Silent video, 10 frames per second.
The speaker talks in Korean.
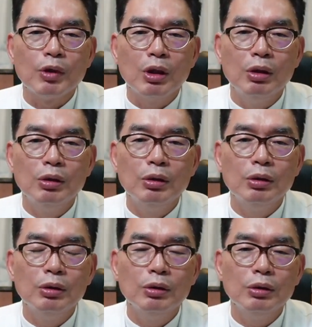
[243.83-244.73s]

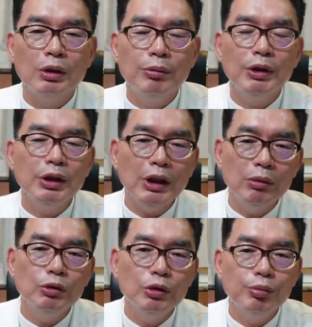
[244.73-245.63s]
어, 한방의
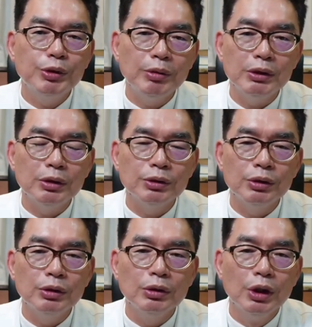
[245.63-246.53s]
약물요법에
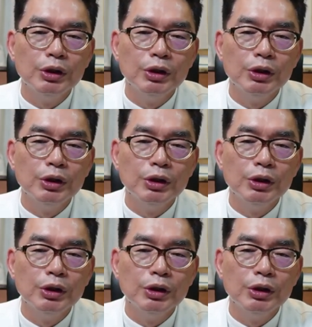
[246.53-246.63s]
있어서는